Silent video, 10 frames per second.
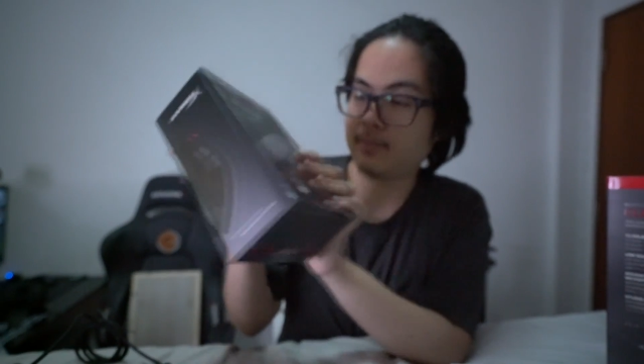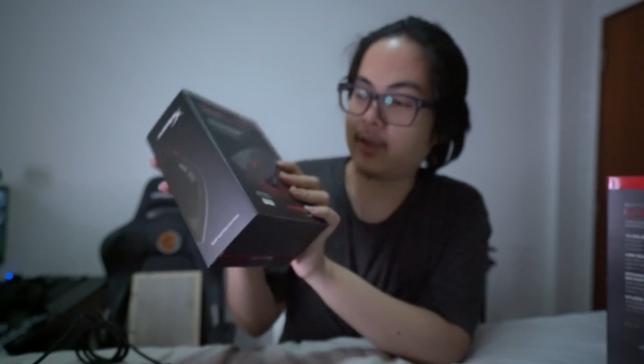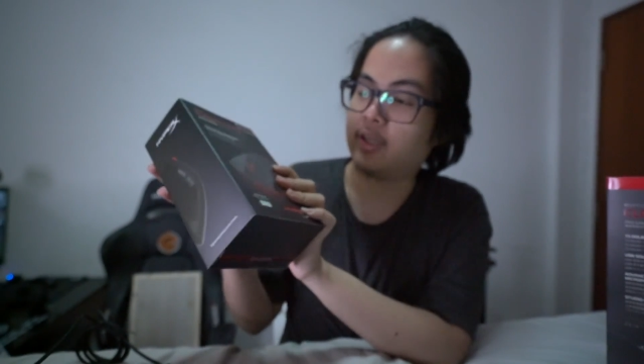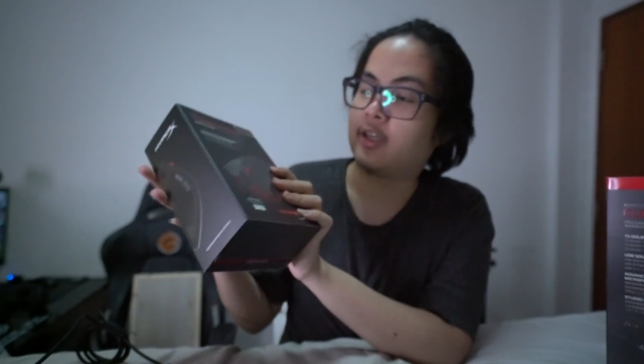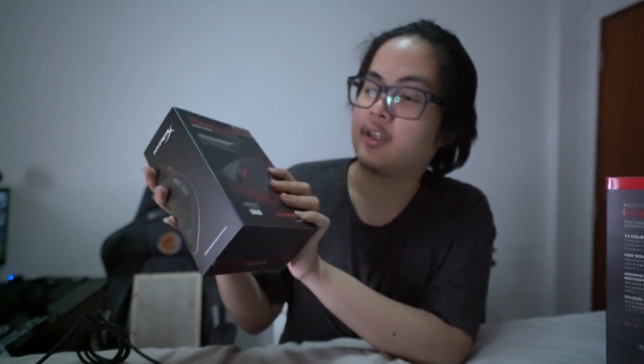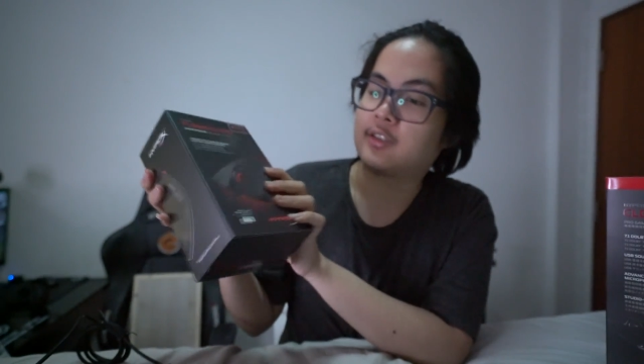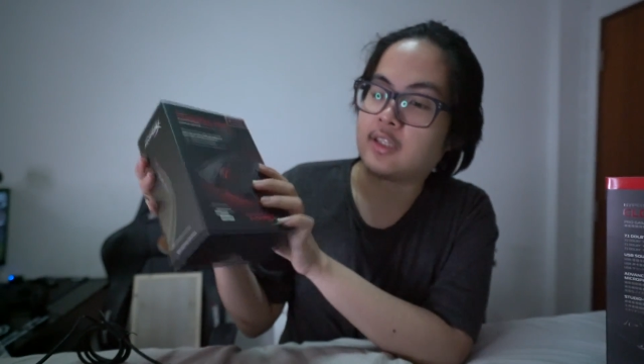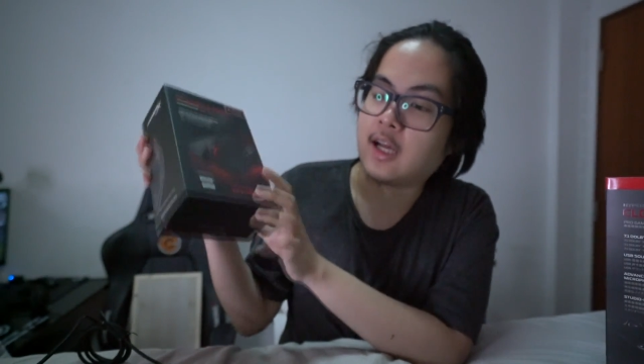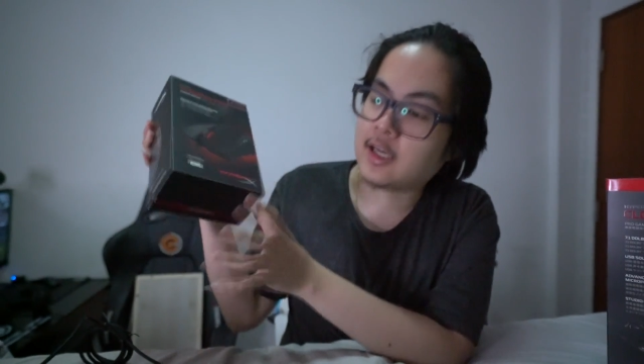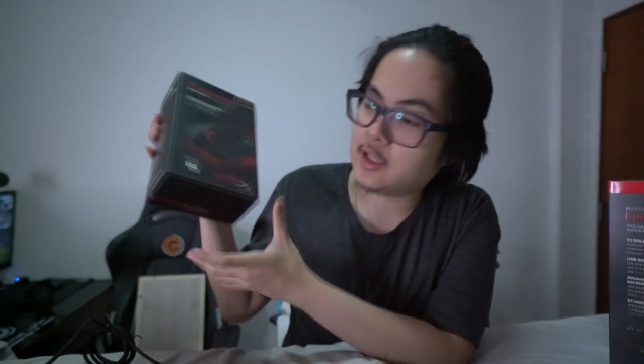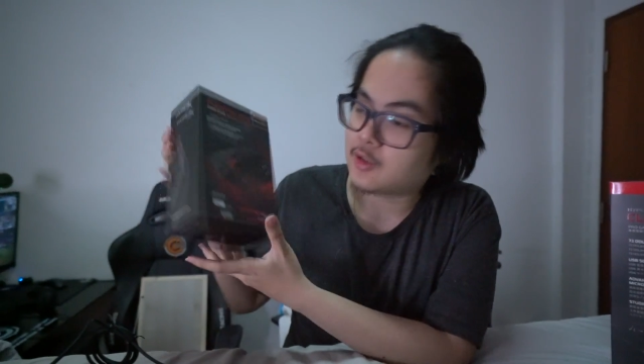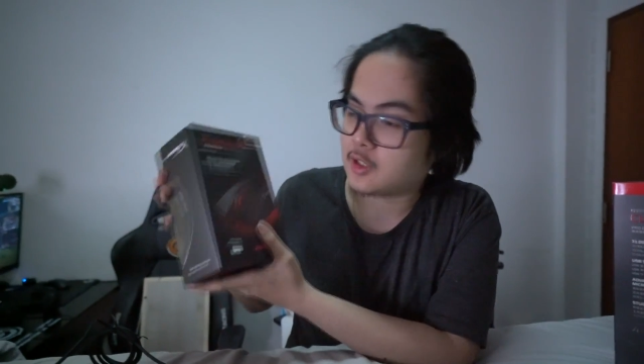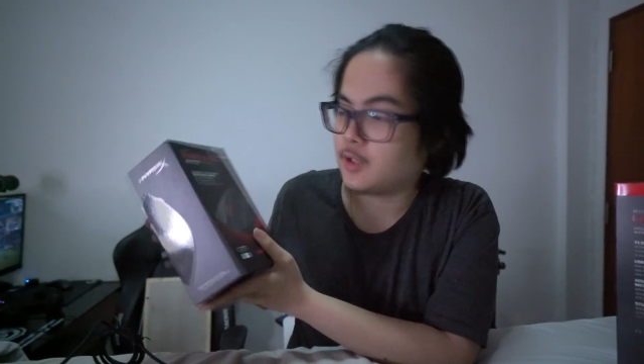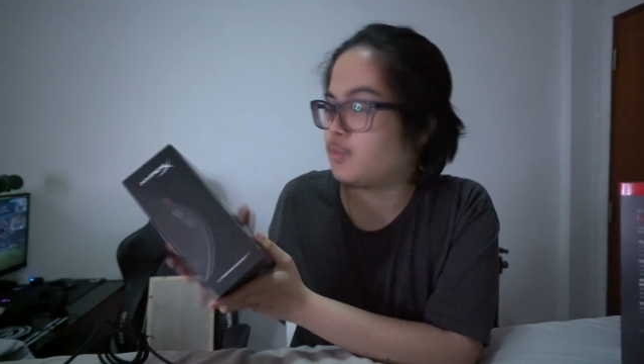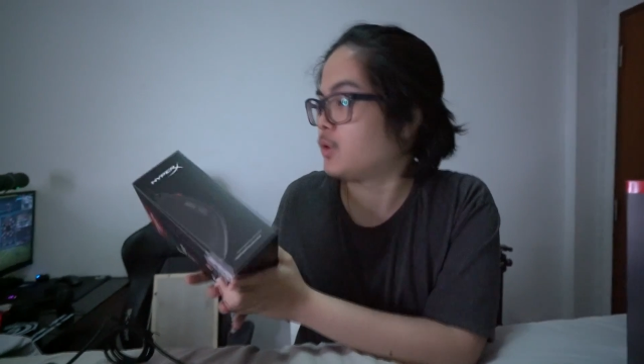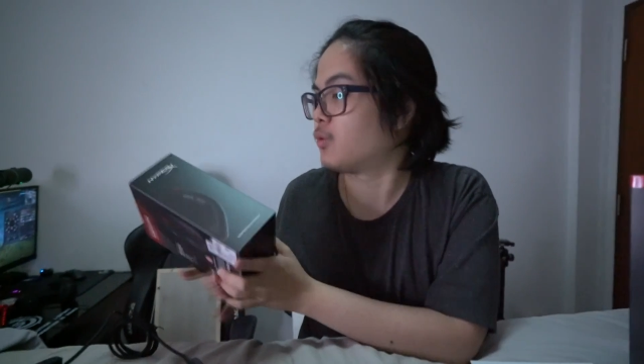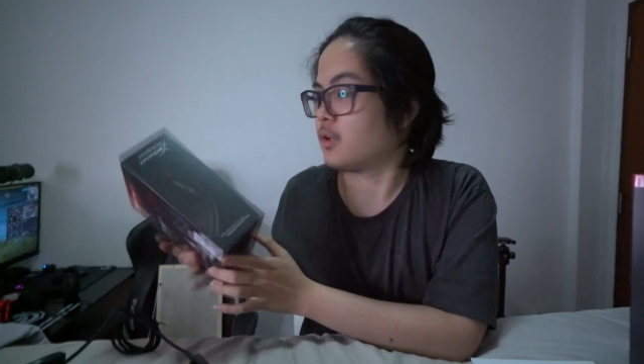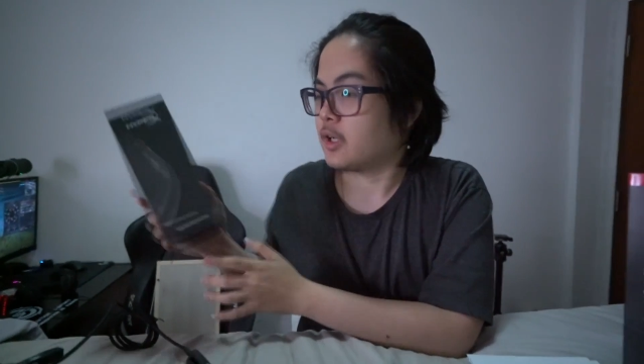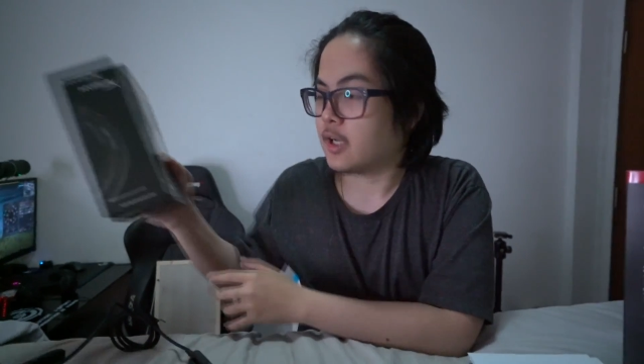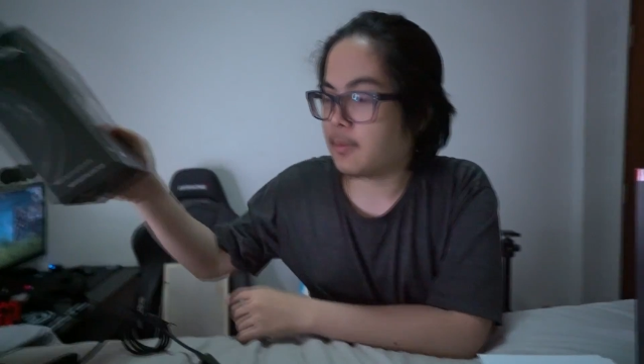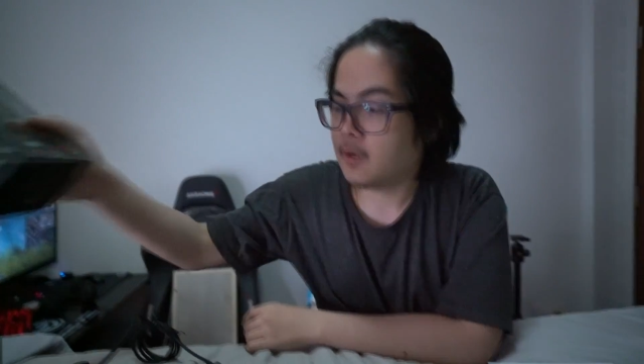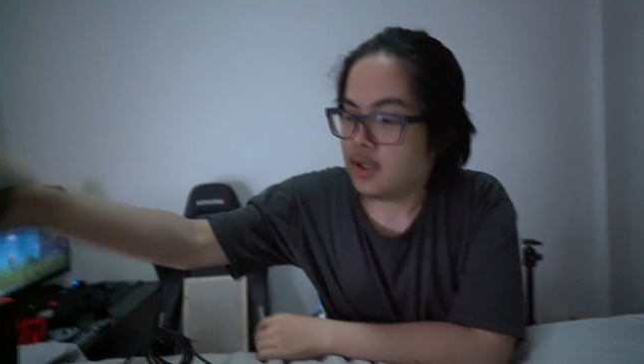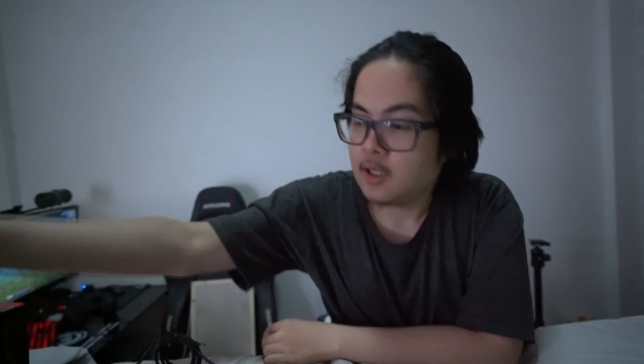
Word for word: เป็นอีกหนึ่งสินค้าที่เราจะรีวิวนะครับ